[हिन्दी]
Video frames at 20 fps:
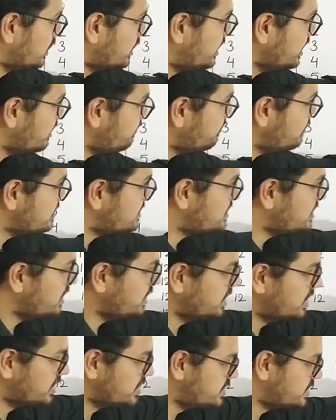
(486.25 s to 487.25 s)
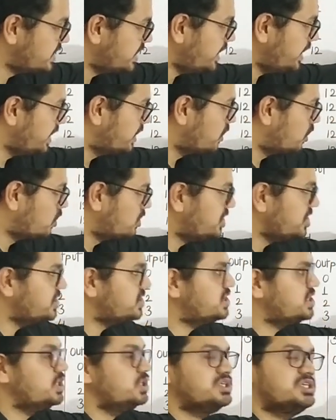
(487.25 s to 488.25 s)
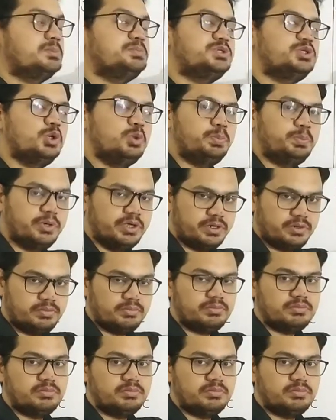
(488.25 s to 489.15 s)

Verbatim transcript: टीवीसी इधर से और टीसी सबसे ऊपर